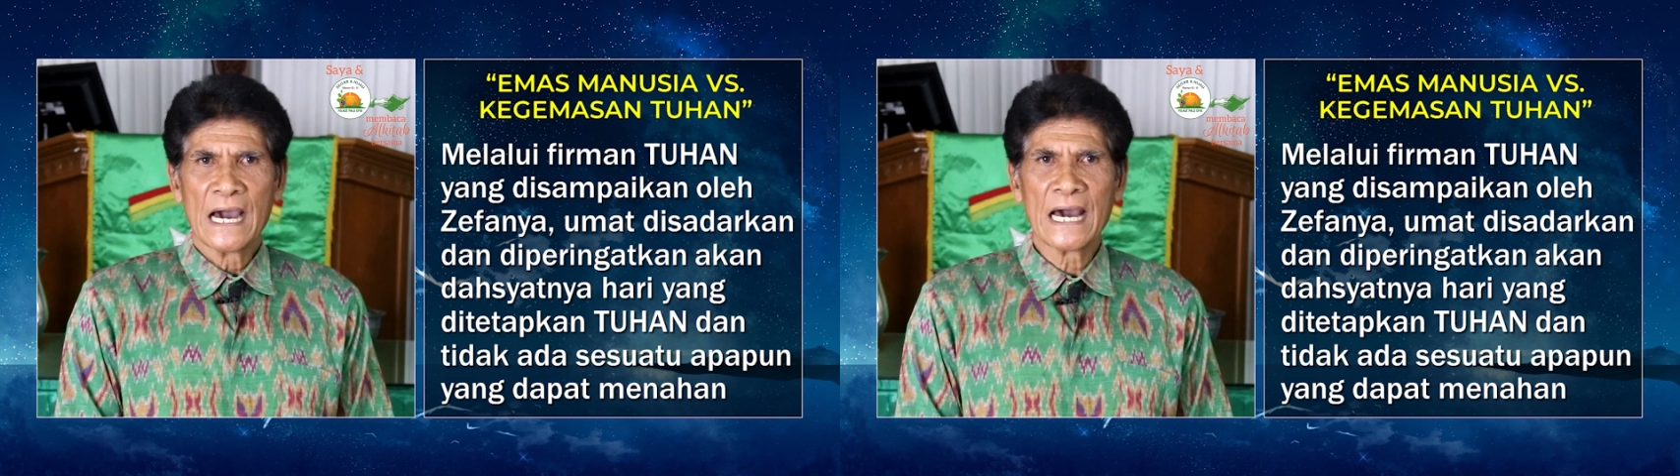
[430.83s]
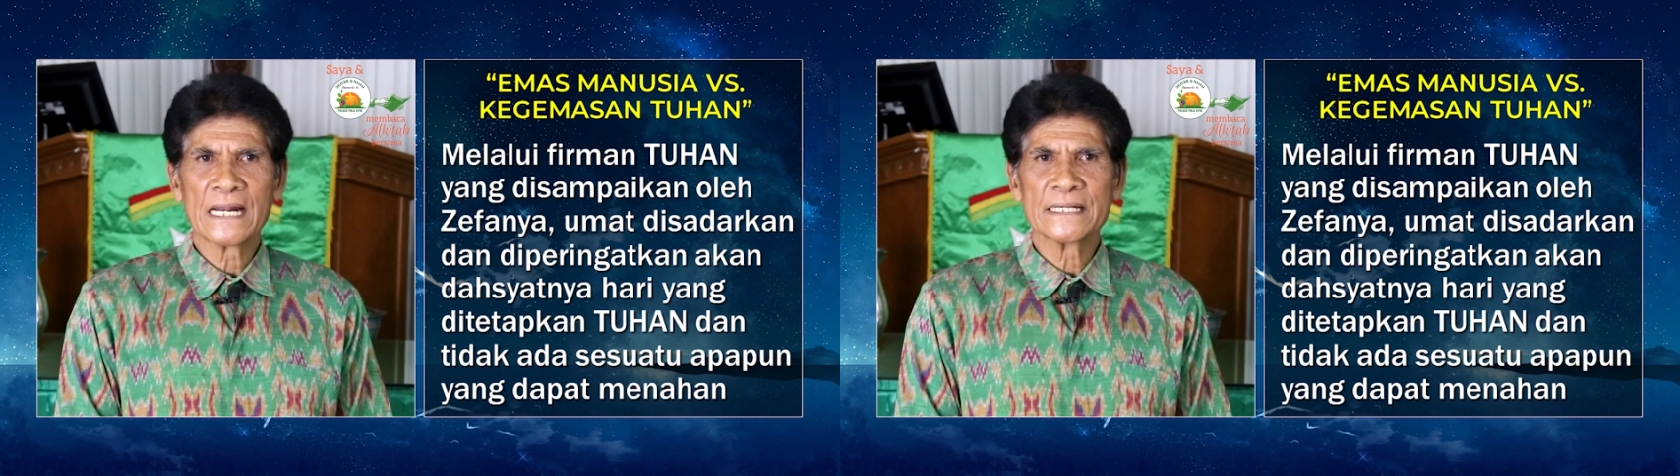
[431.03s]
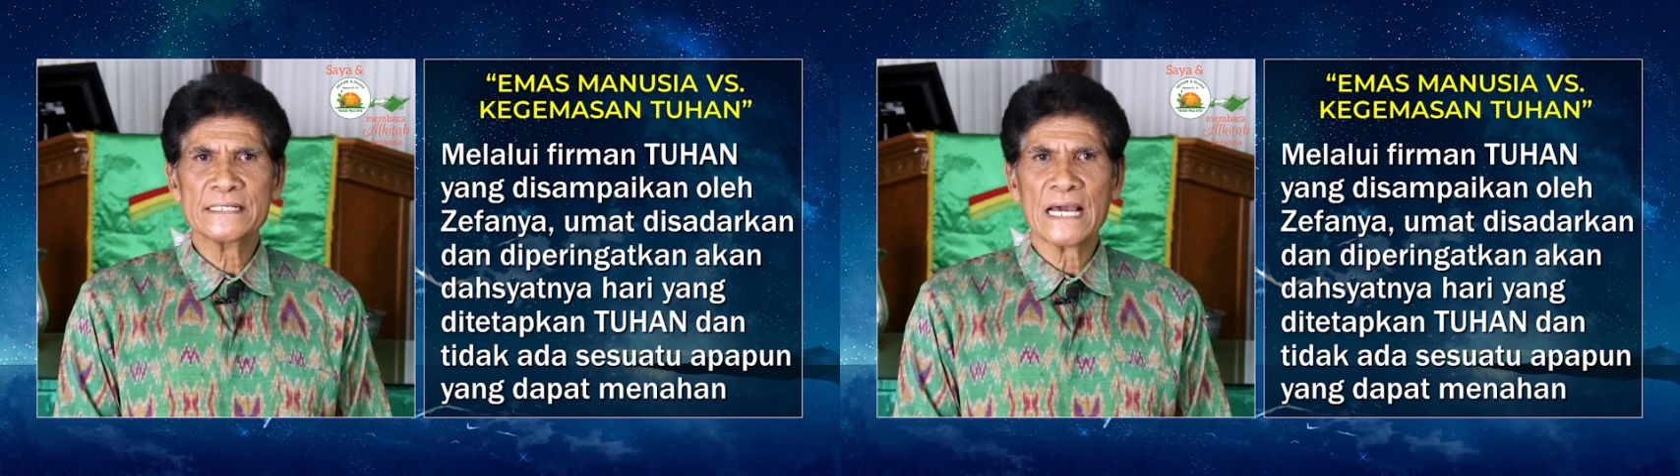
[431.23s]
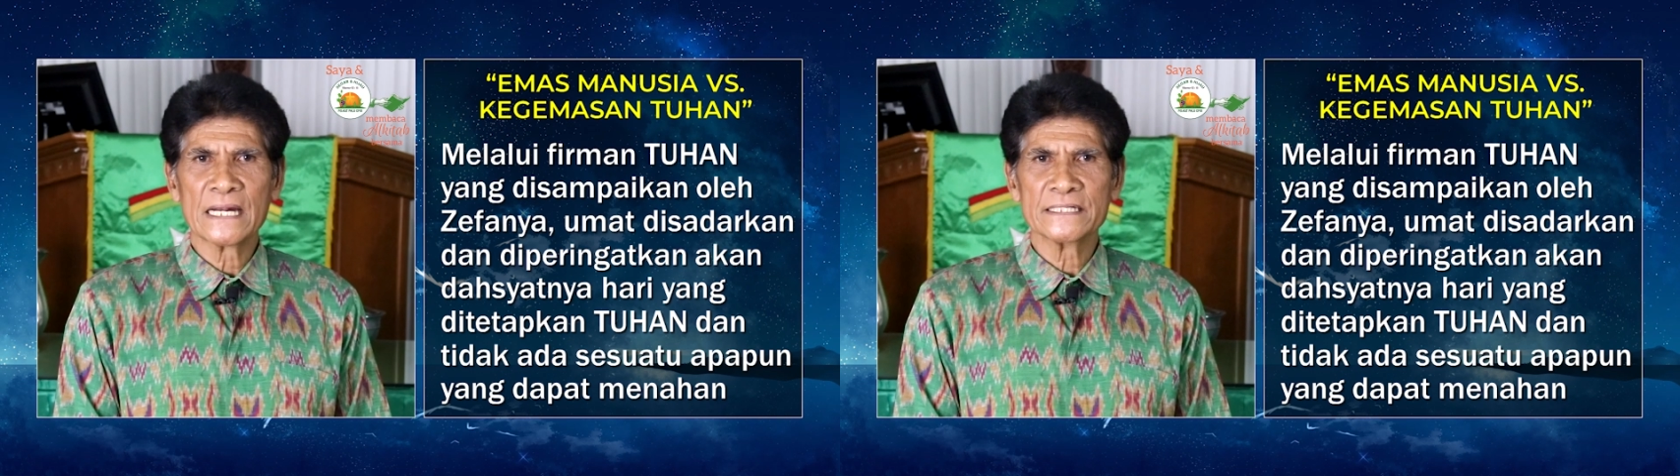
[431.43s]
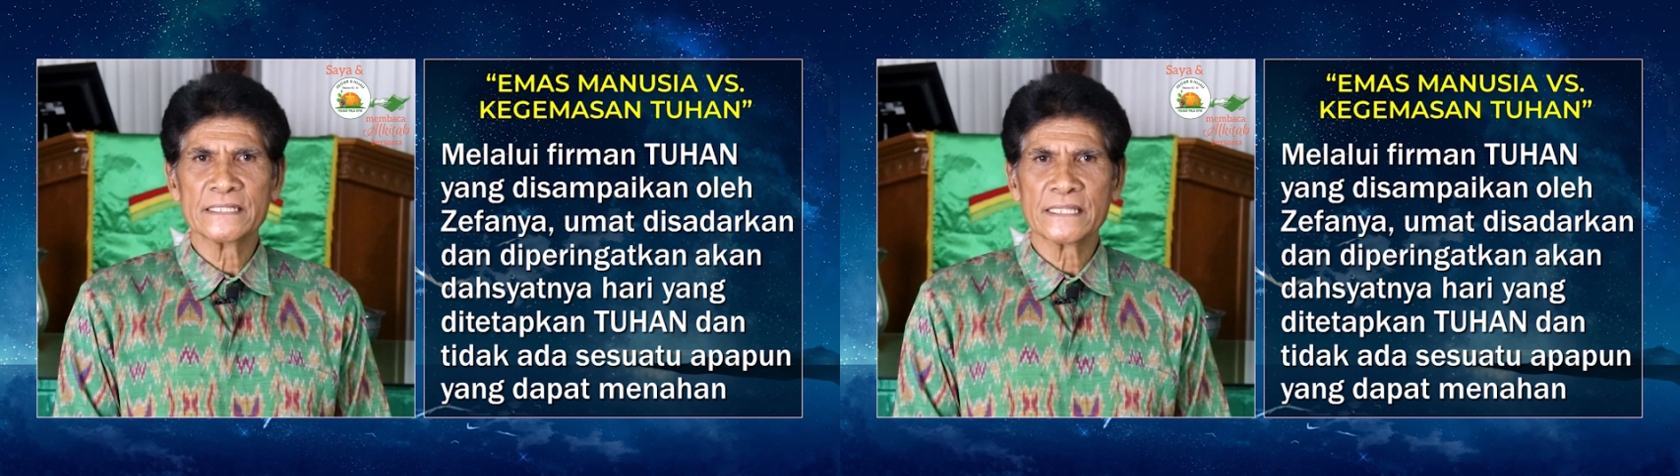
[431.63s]
hari
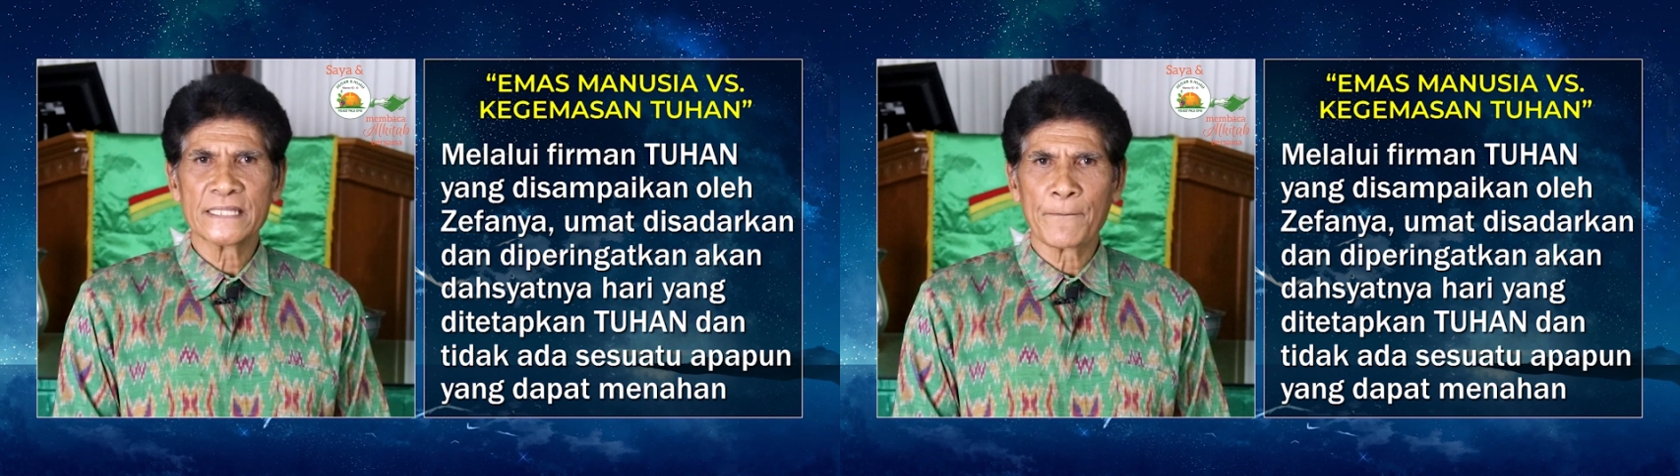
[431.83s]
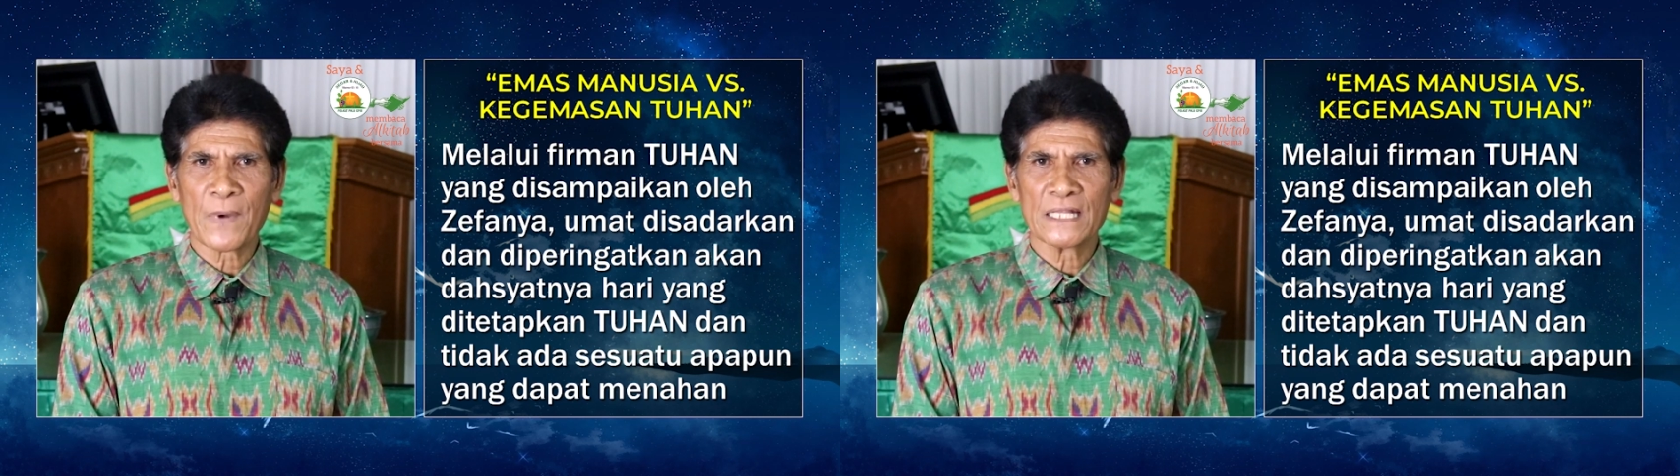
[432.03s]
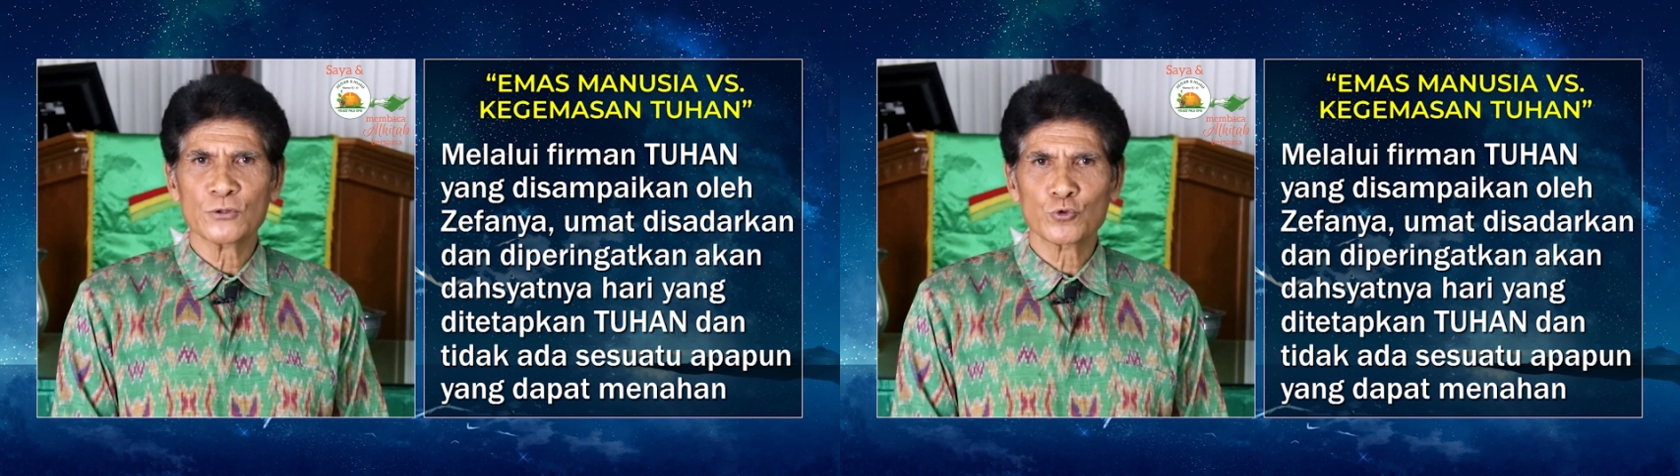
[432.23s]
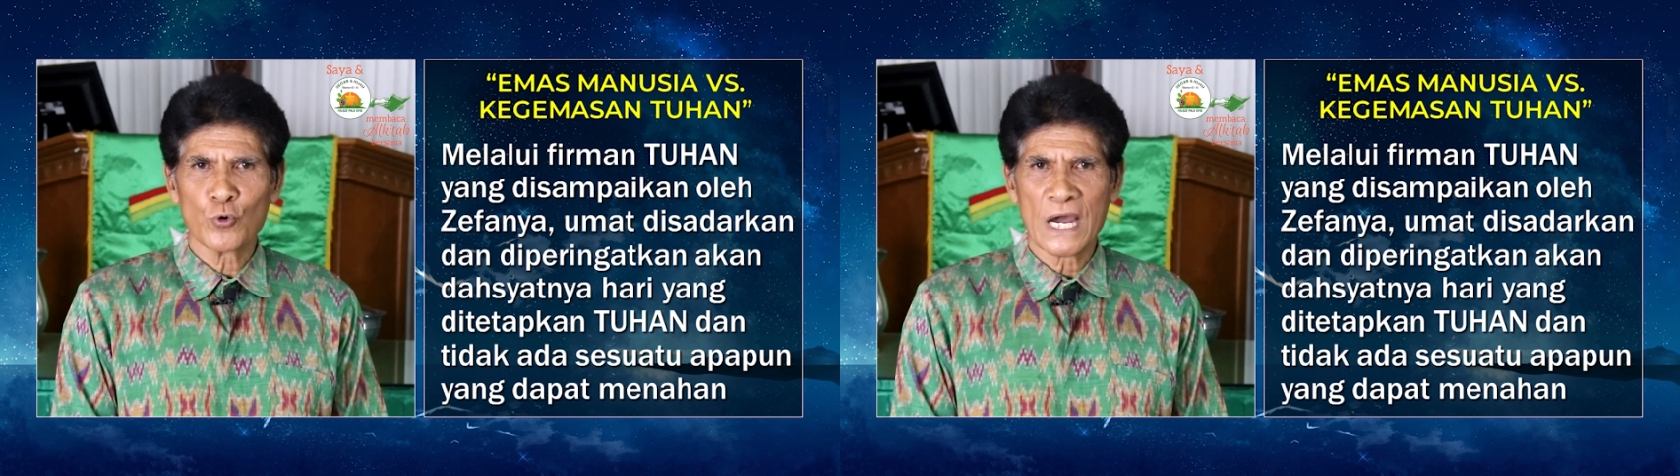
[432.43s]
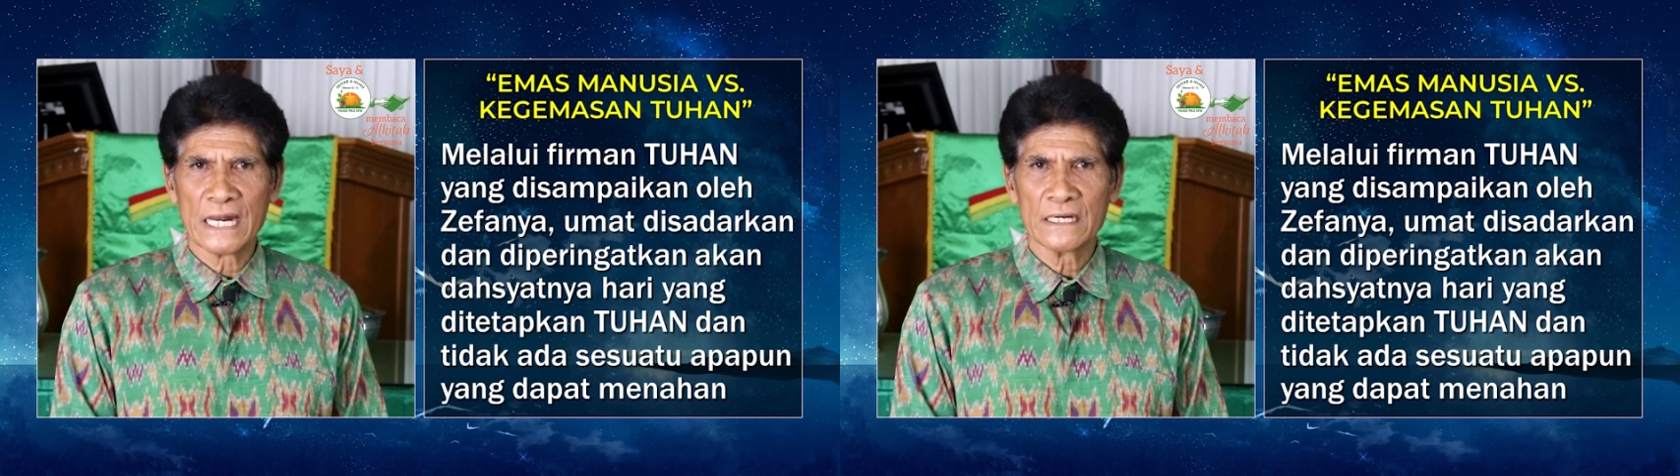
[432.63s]
yang ditetapkan
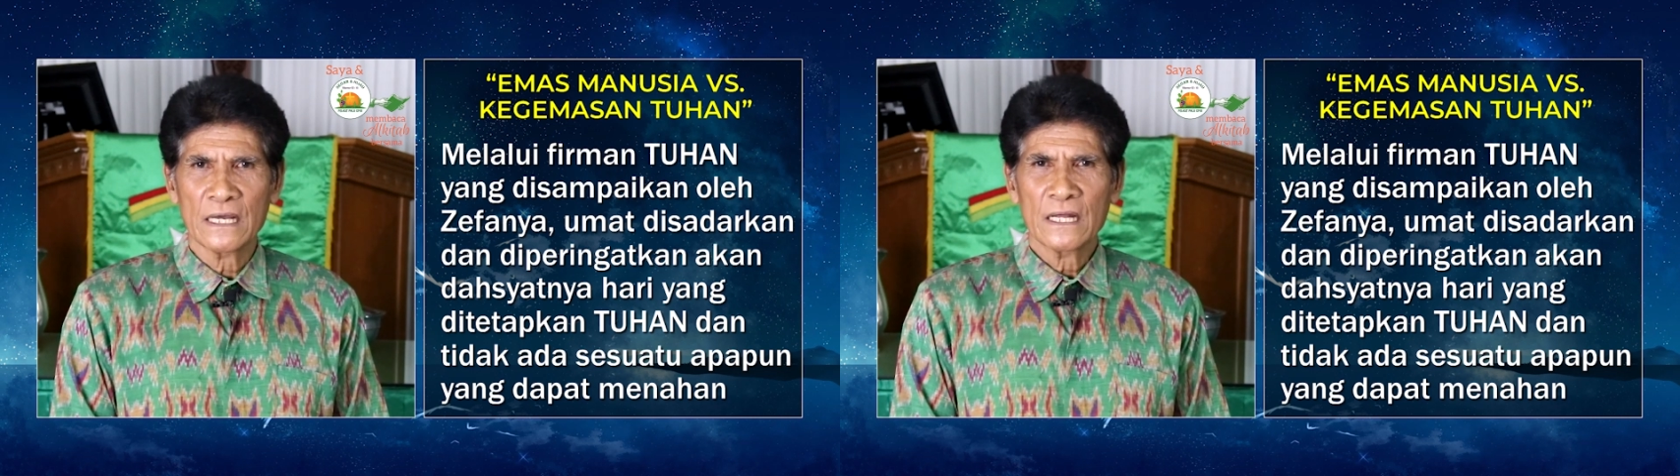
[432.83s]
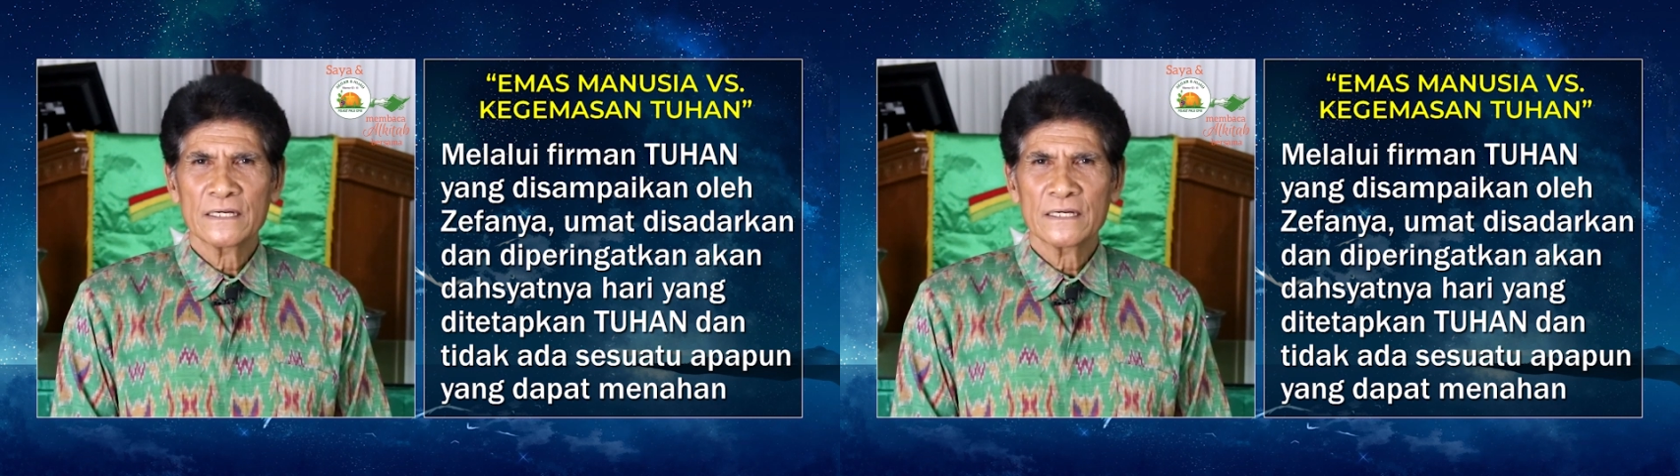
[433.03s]
Tuhan